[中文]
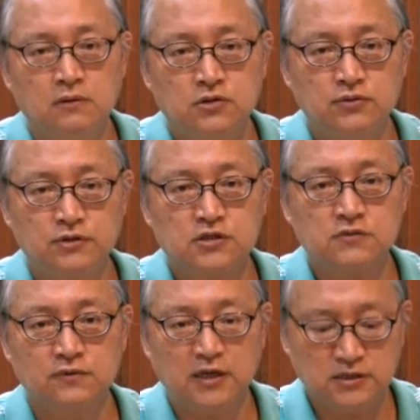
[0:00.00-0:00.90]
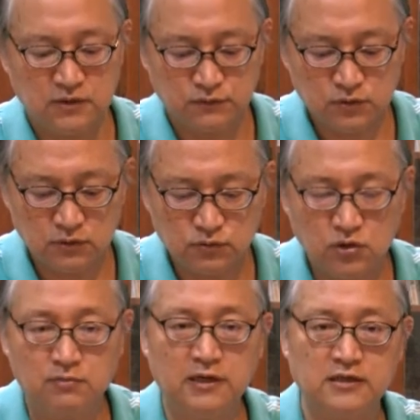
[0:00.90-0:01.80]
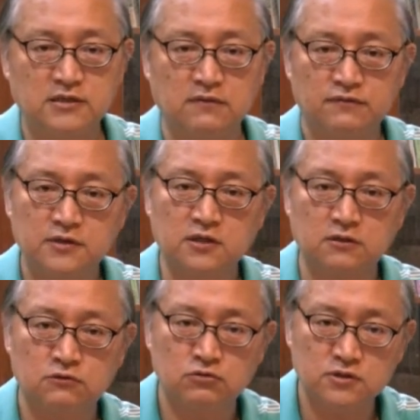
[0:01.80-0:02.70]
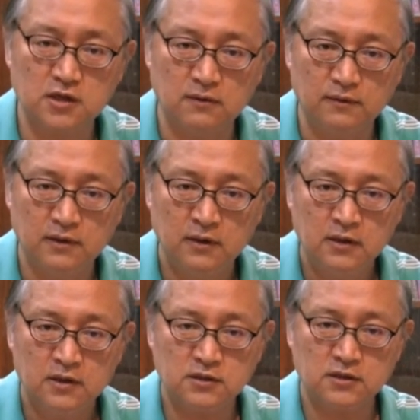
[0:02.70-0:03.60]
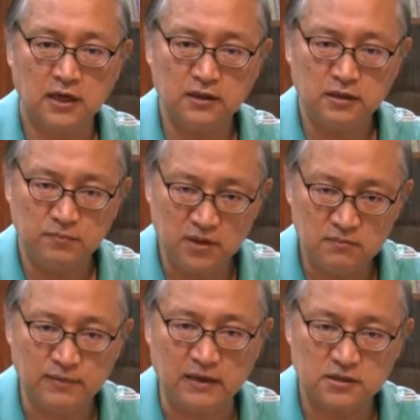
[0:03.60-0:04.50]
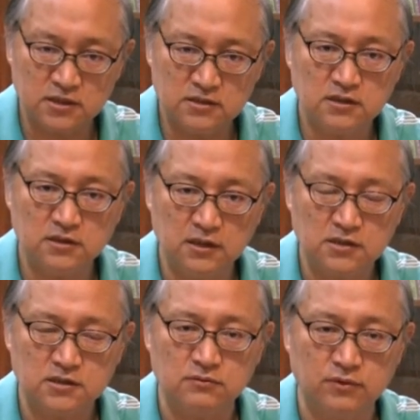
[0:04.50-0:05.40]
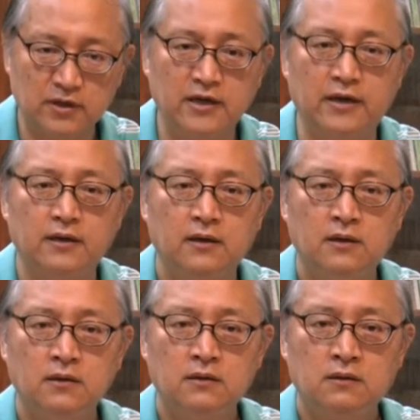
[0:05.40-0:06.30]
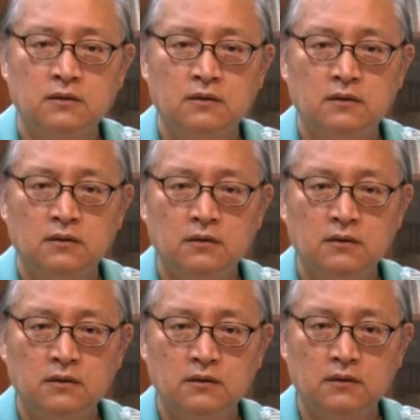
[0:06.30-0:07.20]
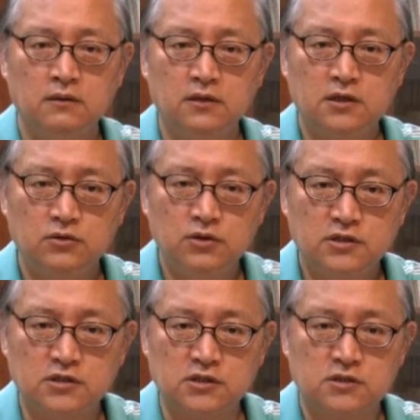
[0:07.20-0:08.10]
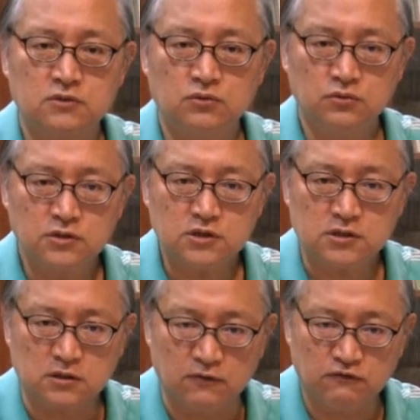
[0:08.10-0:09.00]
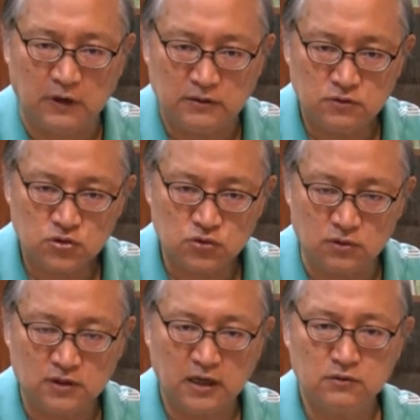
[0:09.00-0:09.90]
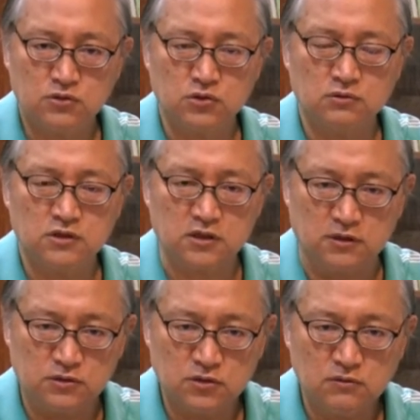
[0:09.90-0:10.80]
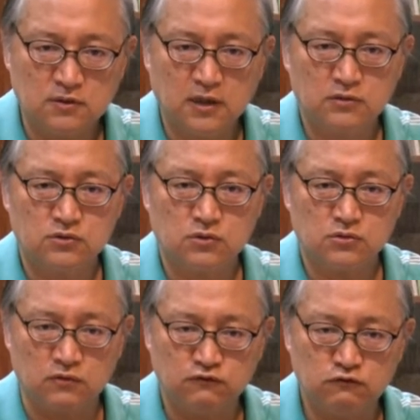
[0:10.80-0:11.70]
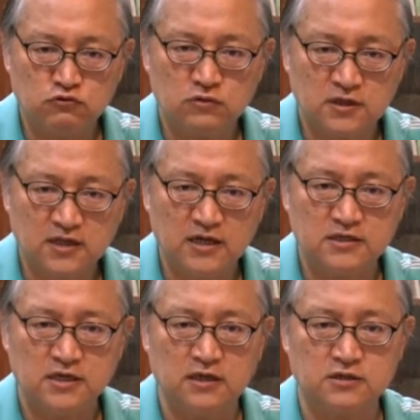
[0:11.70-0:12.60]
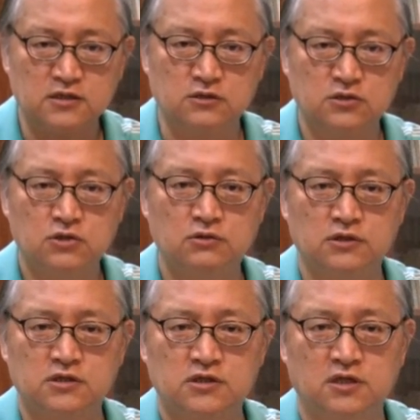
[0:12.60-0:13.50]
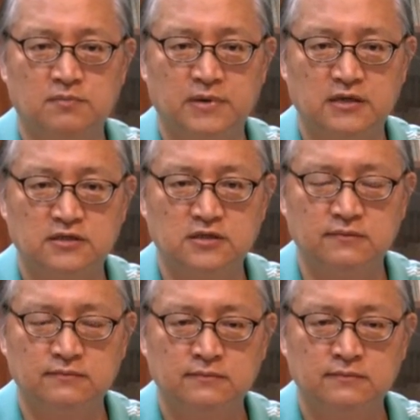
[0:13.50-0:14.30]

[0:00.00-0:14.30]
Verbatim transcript: 就似乎看起来对对我们来讲非常的枯燥，可是当你明白真正的意思，原来一个月节是如此的繁琐当中、沉重当中所付出的代价，拯救了以色列的百姓，